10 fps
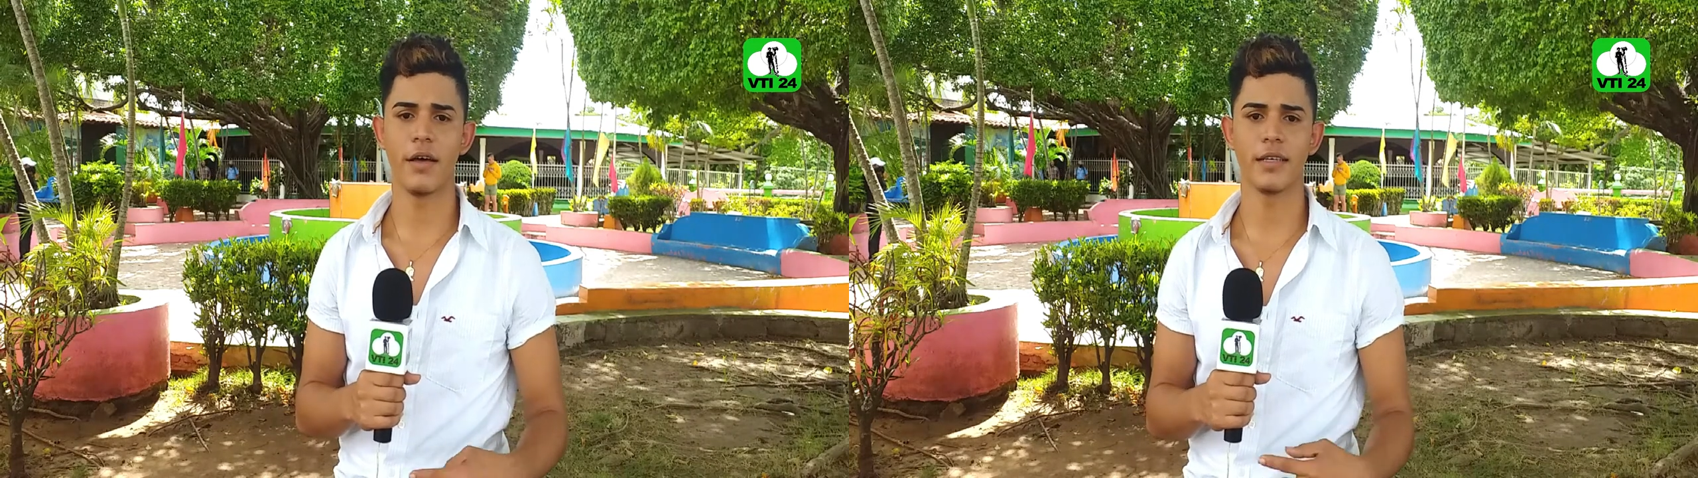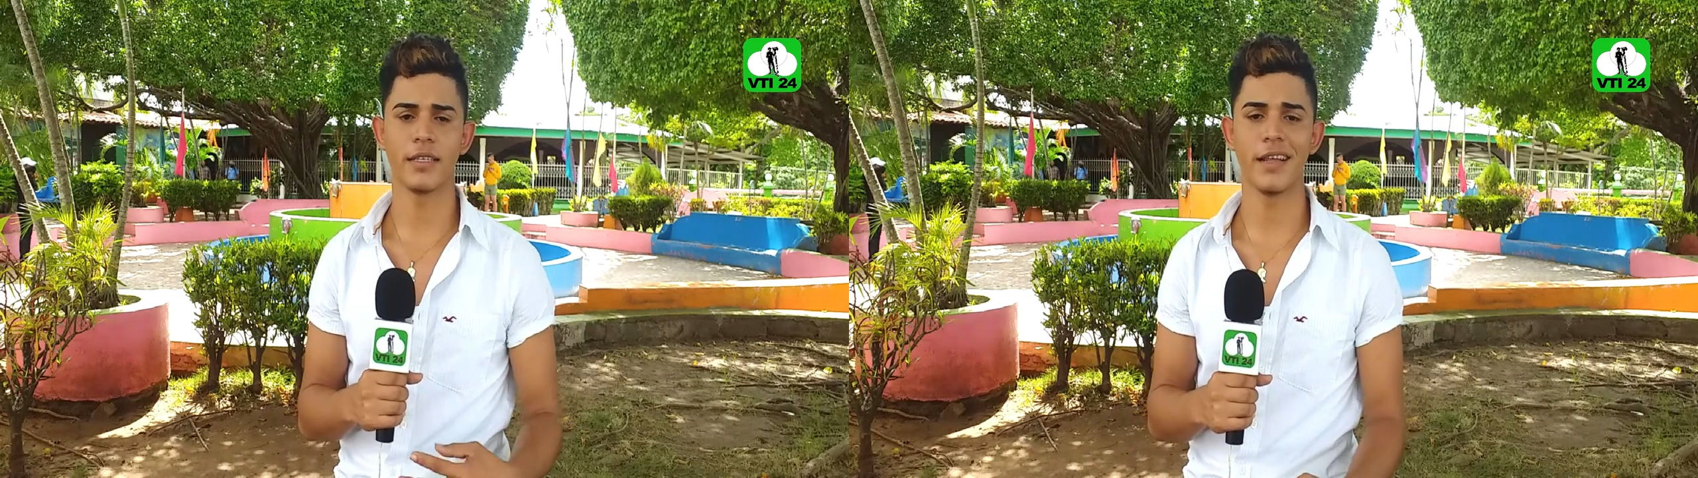
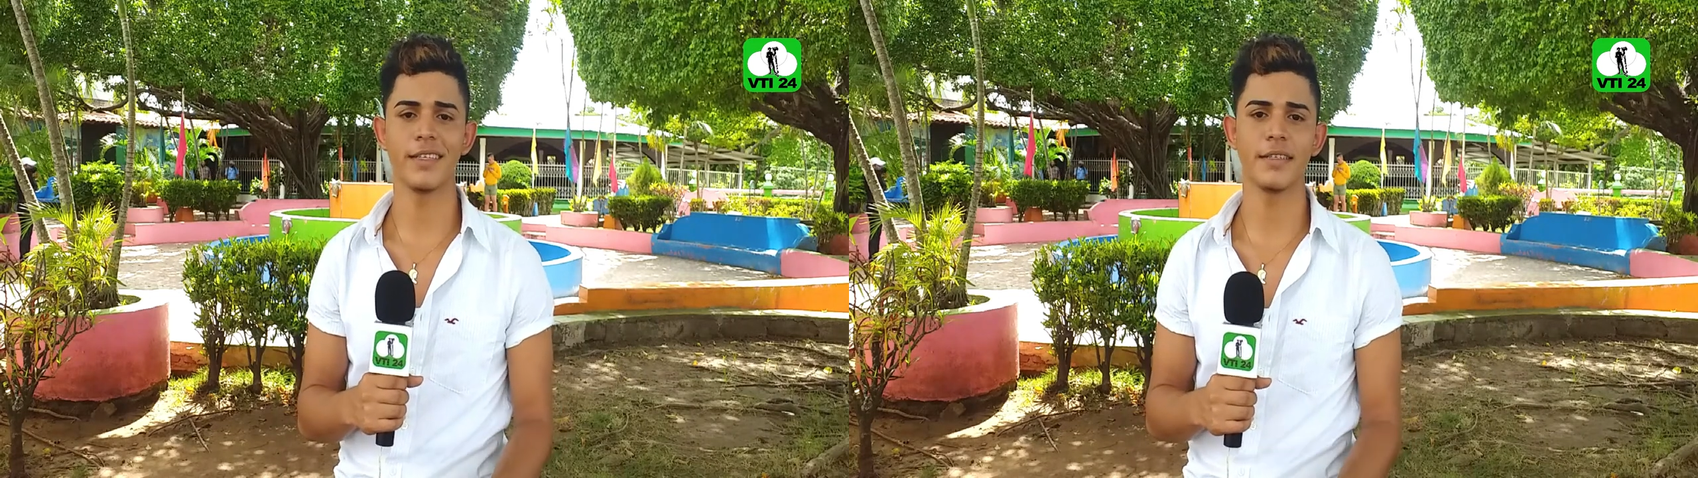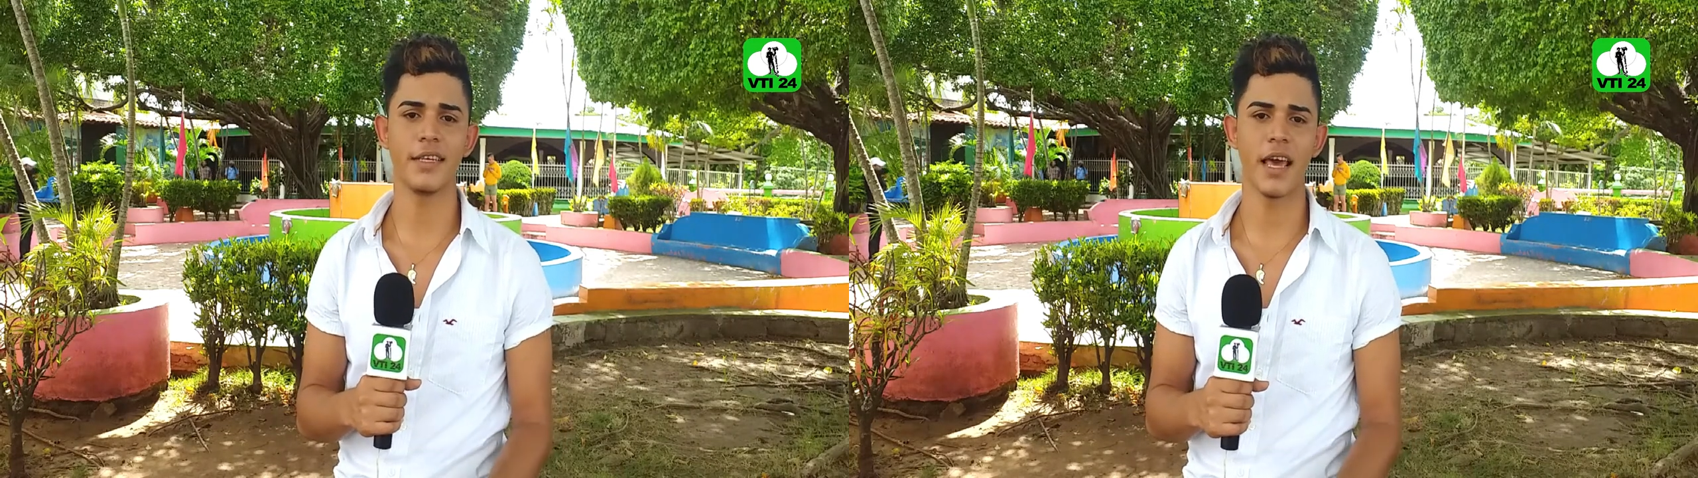esa
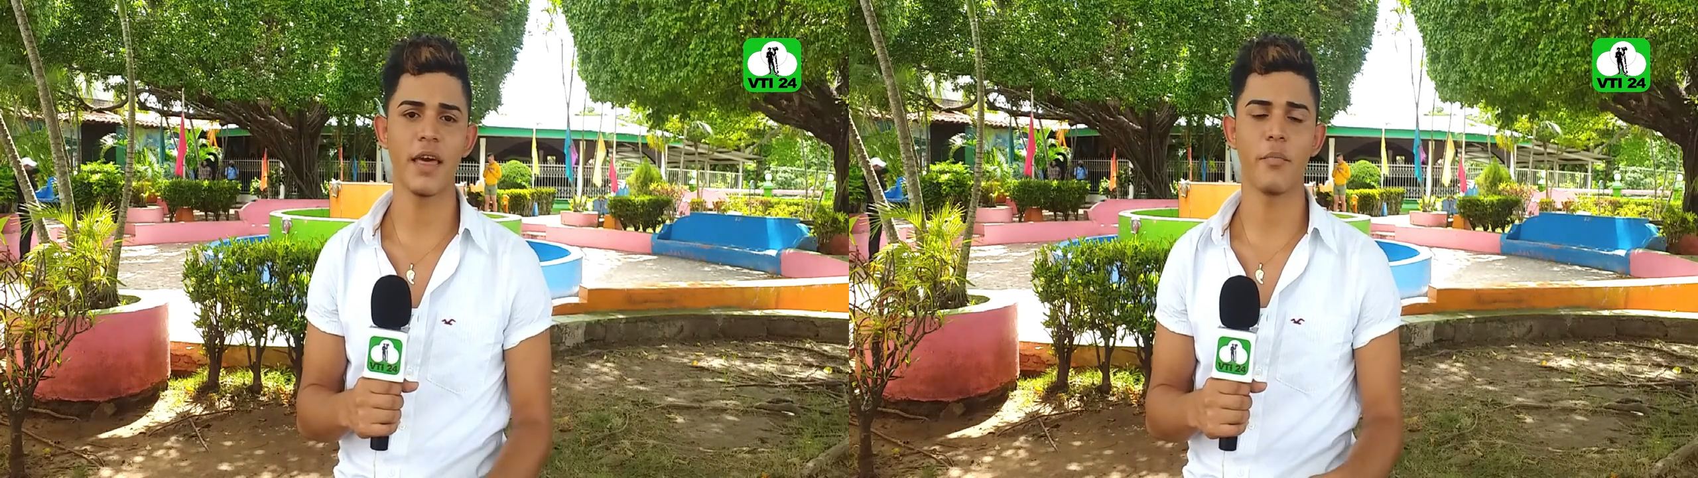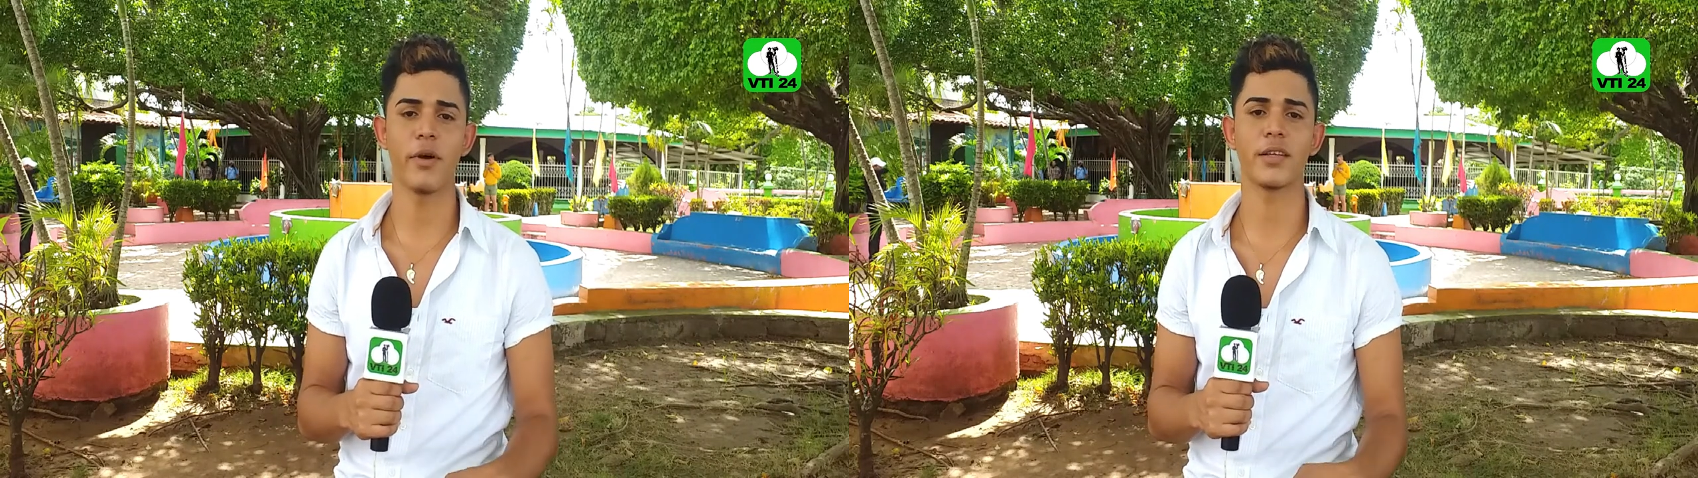necesidad
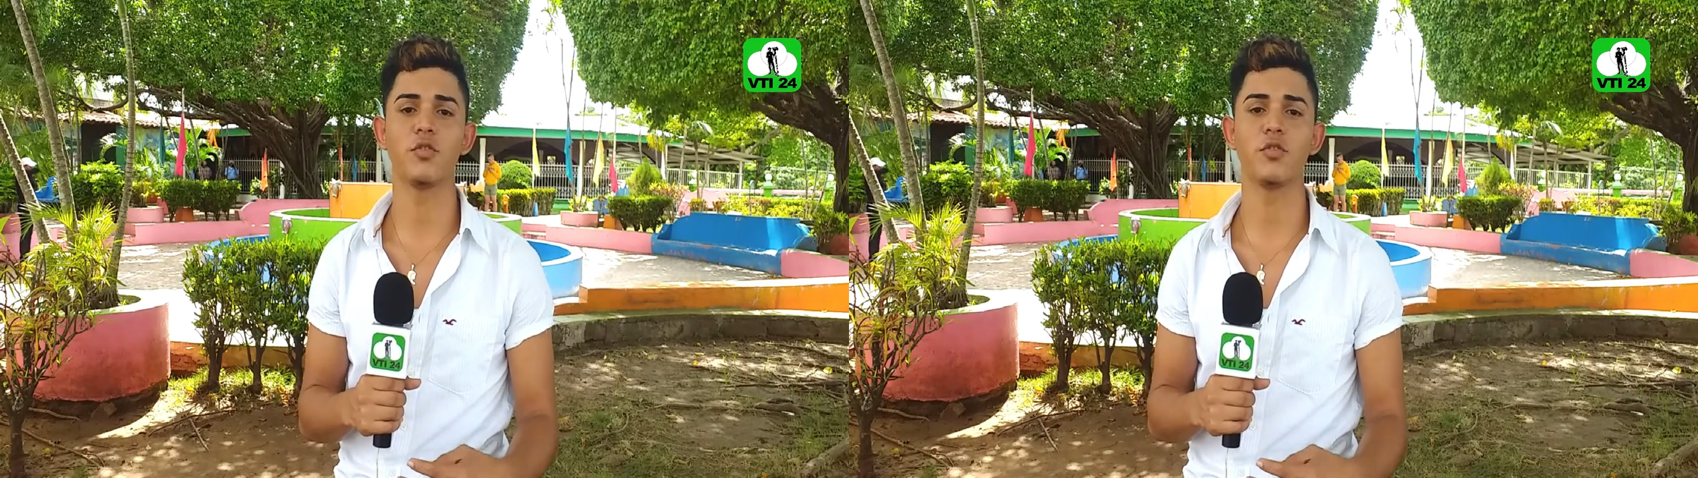de poder